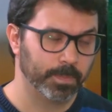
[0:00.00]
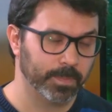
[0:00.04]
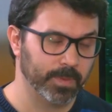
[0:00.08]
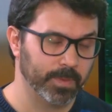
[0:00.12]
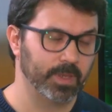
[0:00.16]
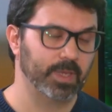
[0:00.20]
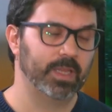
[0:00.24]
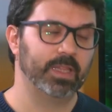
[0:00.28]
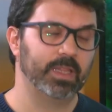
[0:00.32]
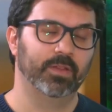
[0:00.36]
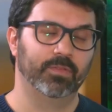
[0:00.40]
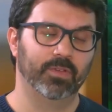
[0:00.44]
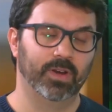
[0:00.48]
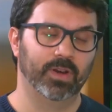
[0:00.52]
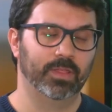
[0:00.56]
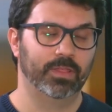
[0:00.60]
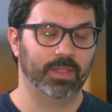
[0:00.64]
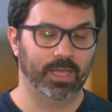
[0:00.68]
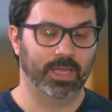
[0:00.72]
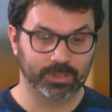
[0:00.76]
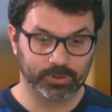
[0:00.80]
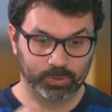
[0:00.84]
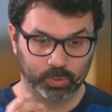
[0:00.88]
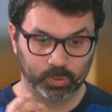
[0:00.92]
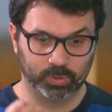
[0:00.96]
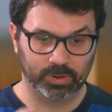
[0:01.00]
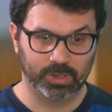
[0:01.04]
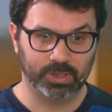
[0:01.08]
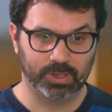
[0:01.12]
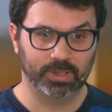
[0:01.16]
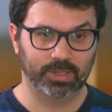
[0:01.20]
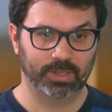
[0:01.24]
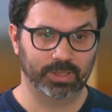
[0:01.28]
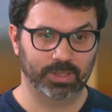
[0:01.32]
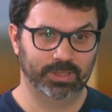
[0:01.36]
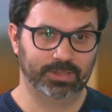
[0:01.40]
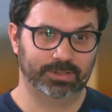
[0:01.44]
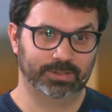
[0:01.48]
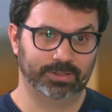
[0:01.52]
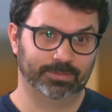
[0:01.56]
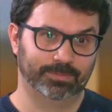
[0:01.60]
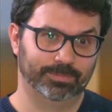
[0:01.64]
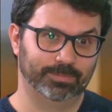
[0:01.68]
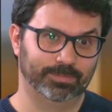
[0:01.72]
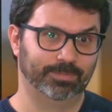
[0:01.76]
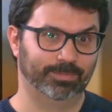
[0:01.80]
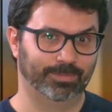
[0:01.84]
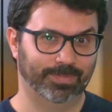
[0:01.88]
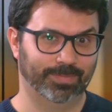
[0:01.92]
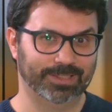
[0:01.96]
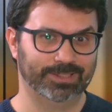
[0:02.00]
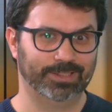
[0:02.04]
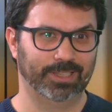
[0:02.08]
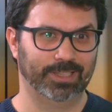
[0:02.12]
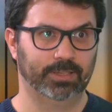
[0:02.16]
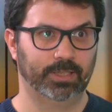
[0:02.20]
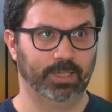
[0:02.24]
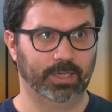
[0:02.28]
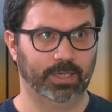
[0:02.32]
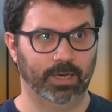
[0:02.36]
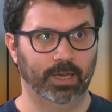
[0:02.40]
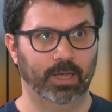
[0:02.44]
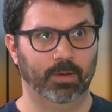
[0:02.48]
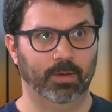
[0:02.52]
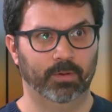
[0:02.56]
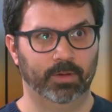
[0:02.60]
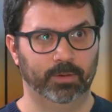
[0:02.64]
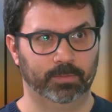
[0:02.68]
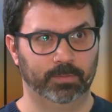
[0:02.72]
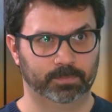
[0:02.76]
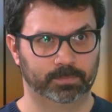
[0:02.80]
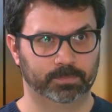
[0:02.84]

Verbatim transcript: Esa diferencia sutil es bastante clave.